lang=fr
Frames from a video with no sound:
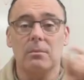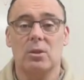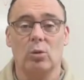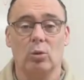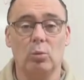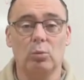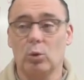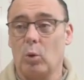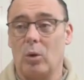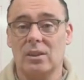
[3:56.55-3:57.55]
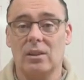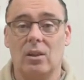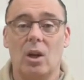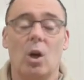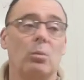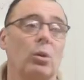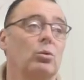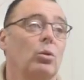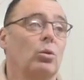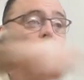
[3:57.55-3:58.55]
Mais sur une coupe de 300, on peut
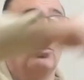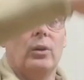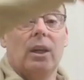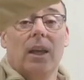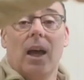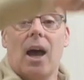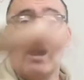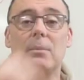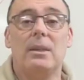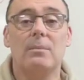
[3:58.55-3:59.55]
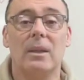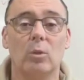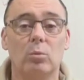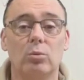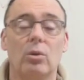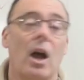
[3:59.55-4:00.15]
se retrouver à un millimètre au bout,